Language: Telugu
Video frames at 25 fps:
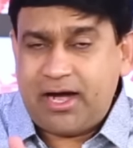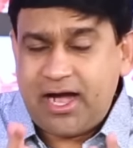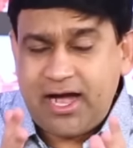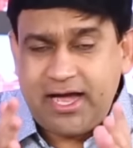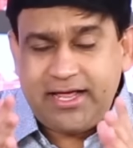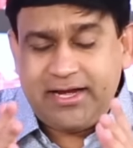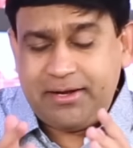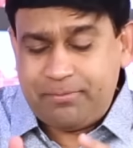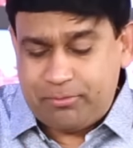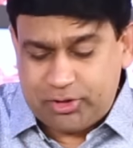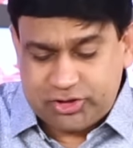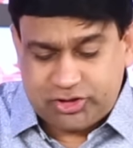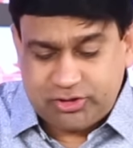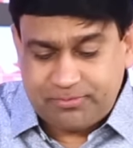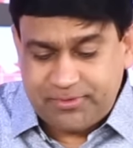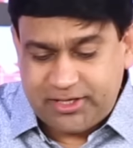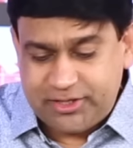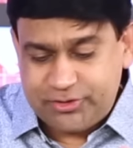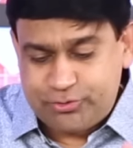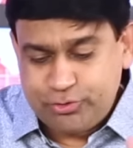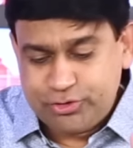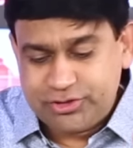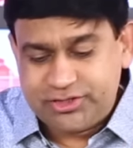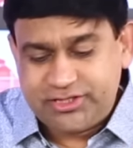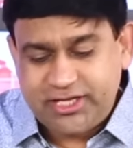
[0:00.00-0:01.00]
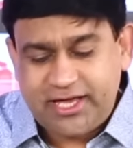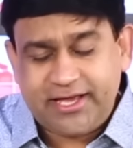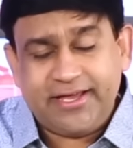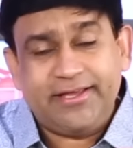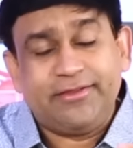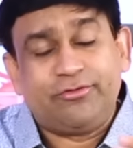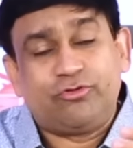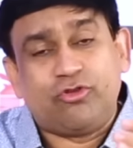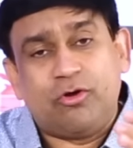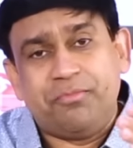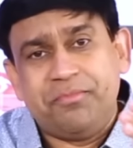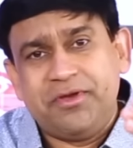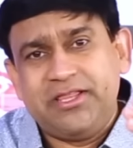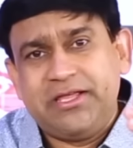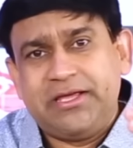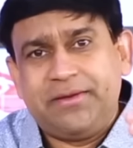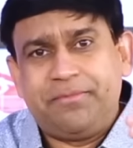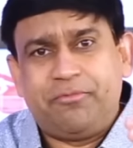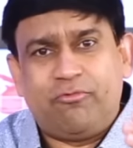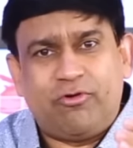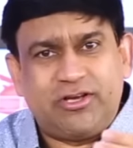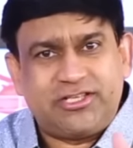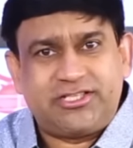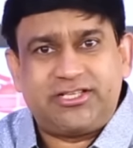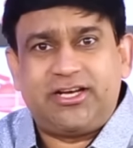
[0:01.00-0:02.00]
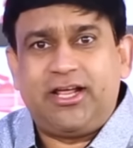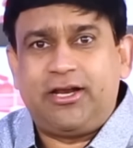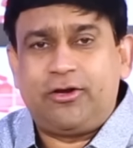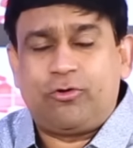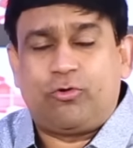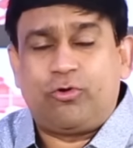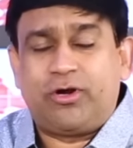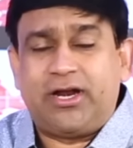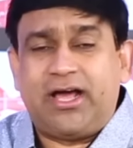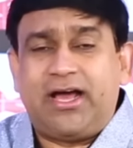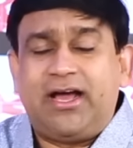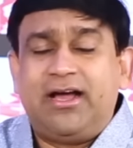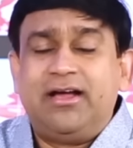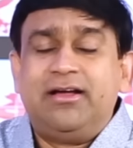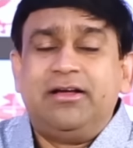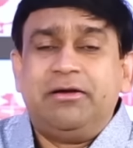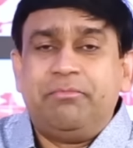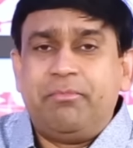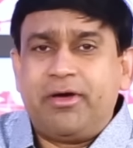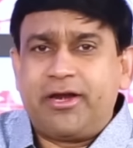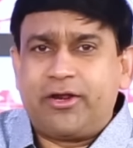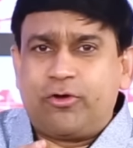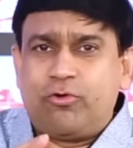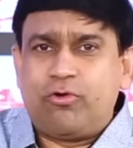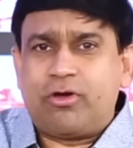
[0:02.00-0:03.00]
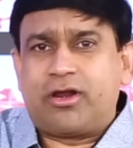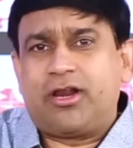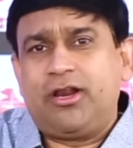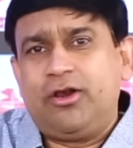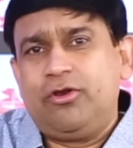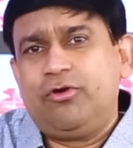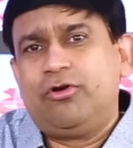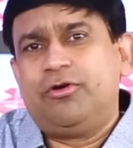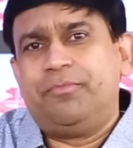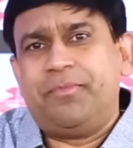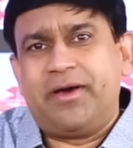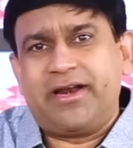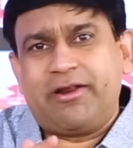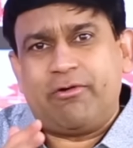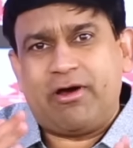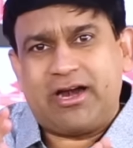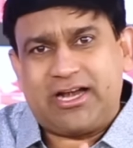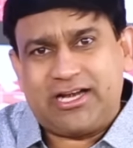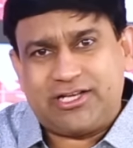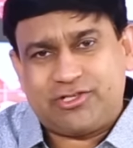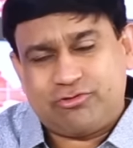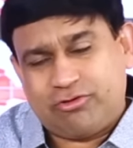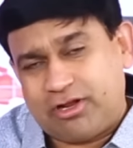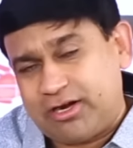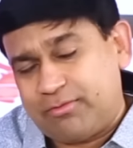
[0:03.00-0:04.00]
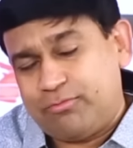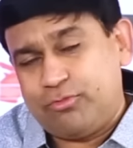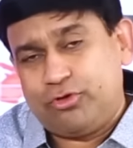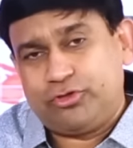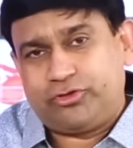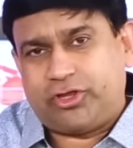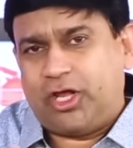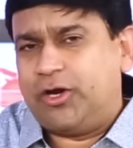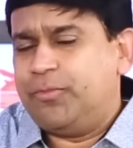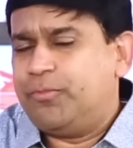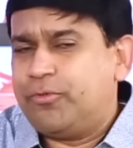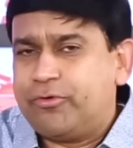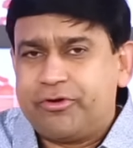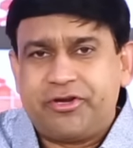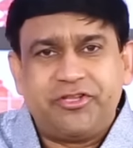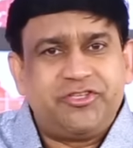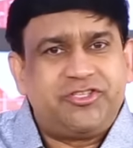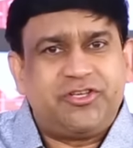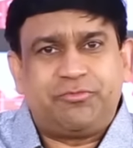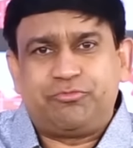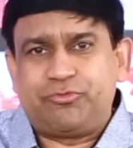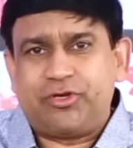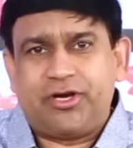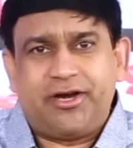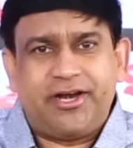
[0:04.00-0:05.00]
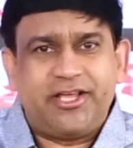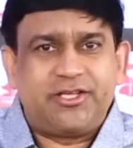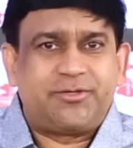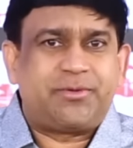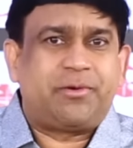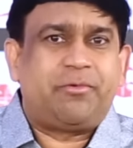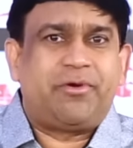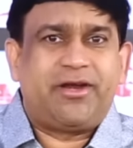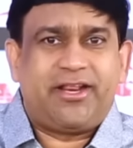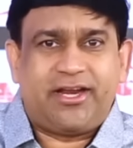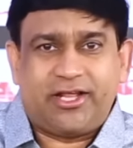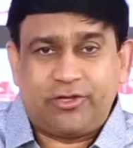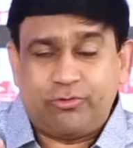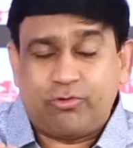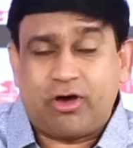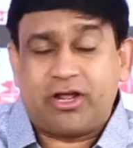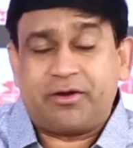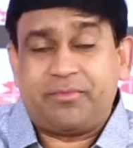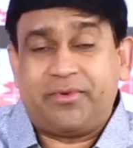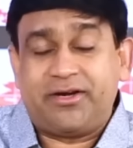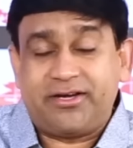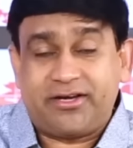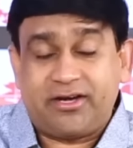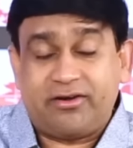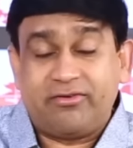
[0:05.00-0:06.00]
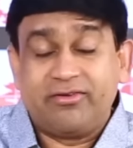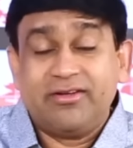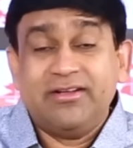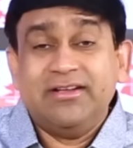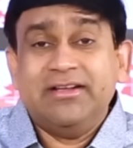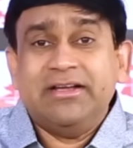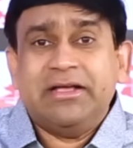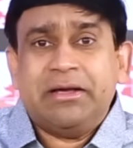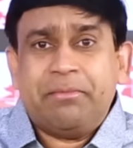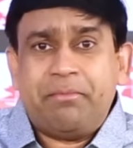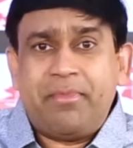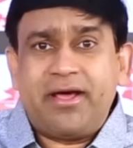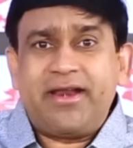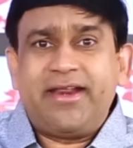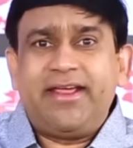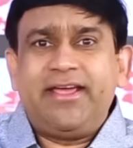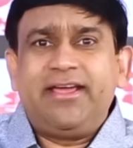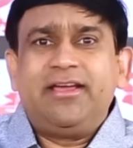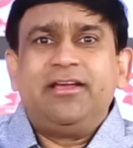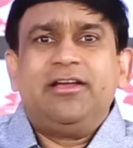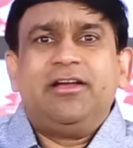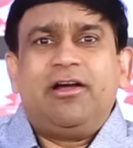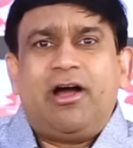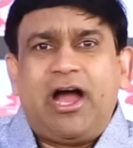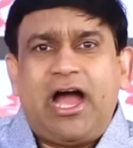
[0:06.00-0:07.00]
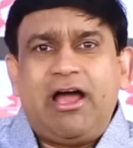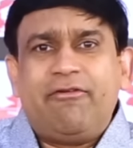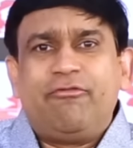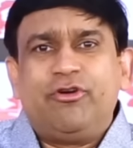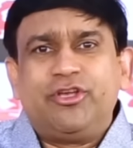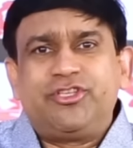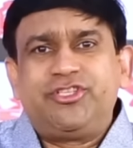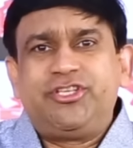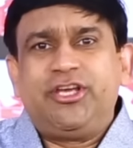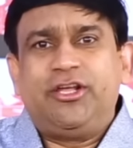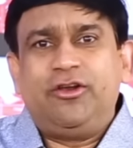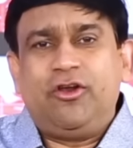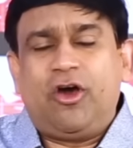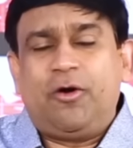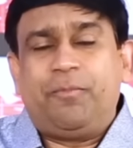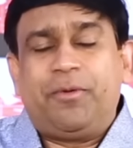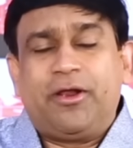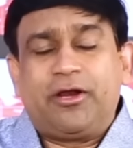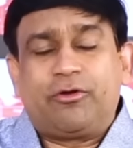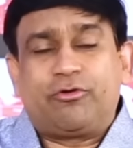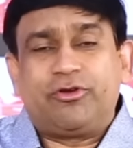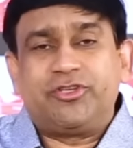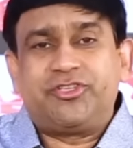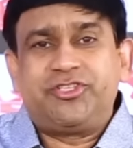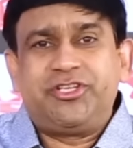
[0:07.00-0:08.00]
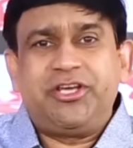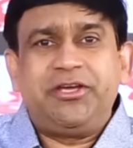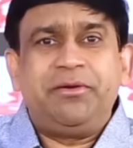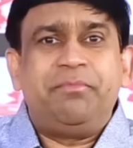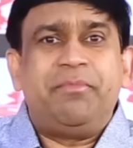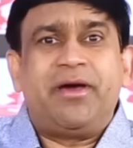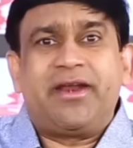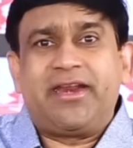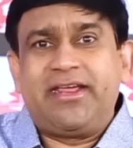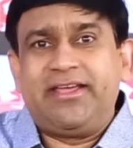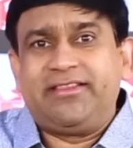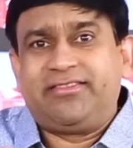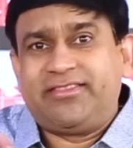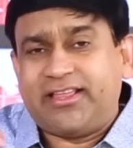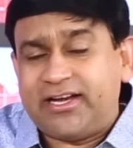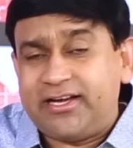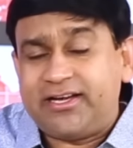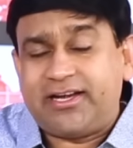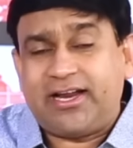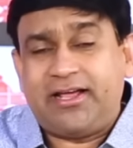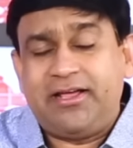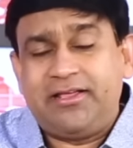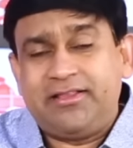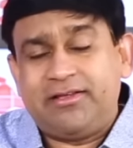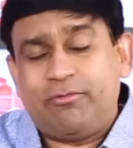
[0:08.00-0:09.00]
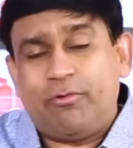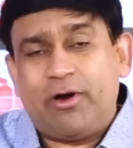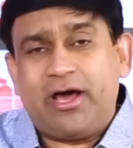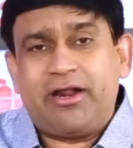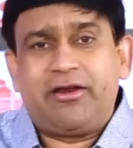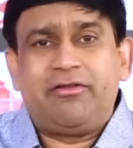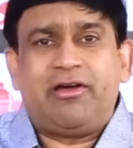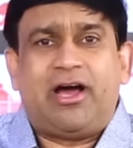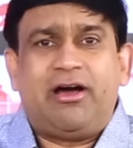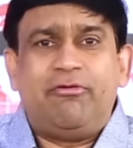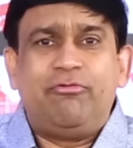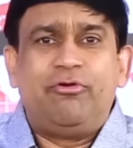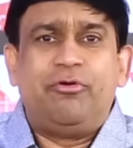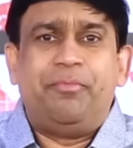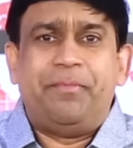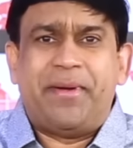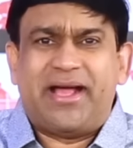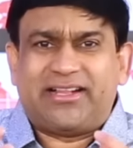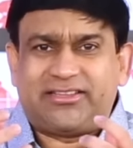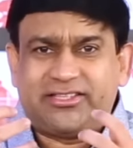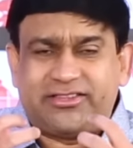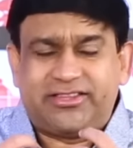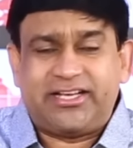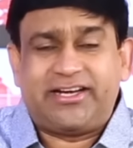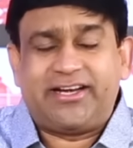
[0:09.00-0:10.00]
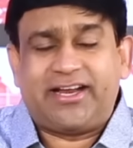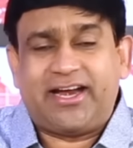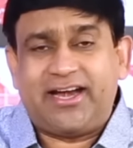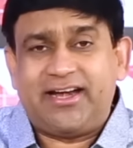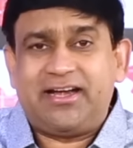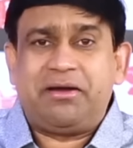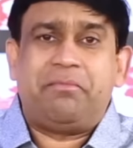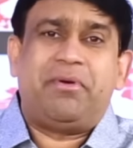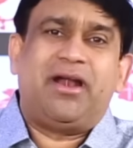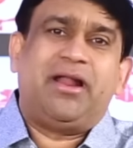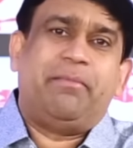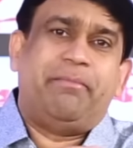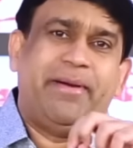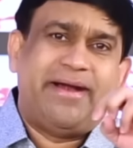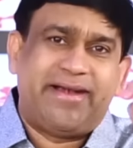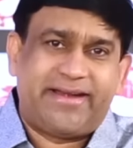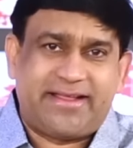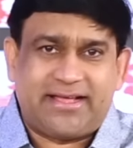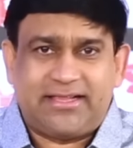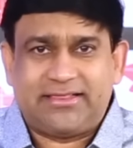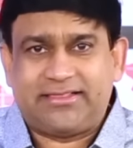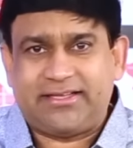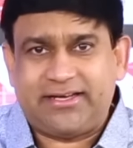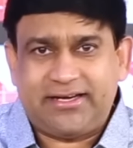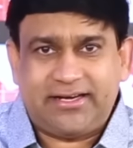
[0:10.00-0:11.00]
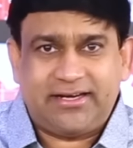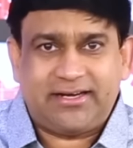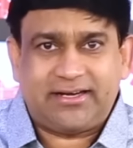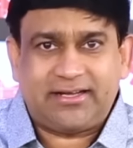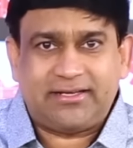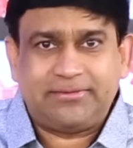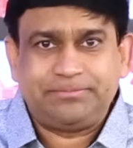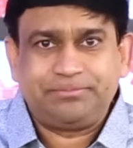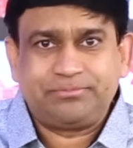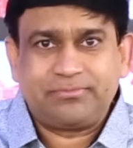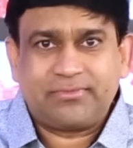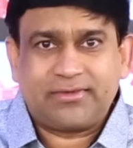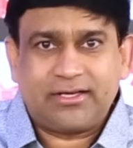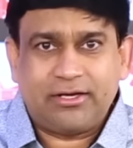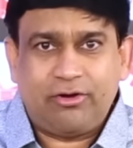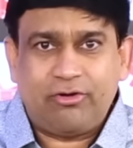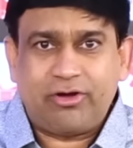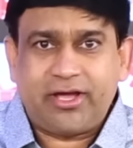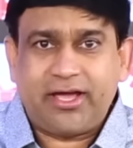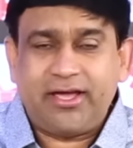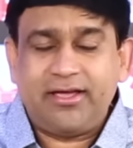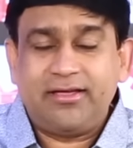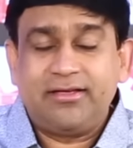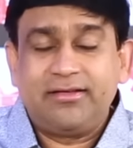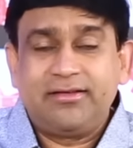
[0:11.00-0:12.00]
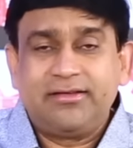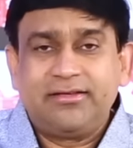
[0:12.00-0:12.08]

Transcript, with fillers: ఆయన మొత్తం మనం చూస్తే ఈ తొమ్మిది వచనాలు కూడా మరి గొర్రెలు మరి వాటి స్వరము తలుపు గురించి చెప్తున్నాడు యశ్వరు నేనే ద్వారం అంటాడు మరి అవి వచ్చి లోపలికి వచ్చి మరి తింటాయి వారు అవి మేత తింటాయంట మళ్ళీ బయటకు వెళ్తాయంట ఓకే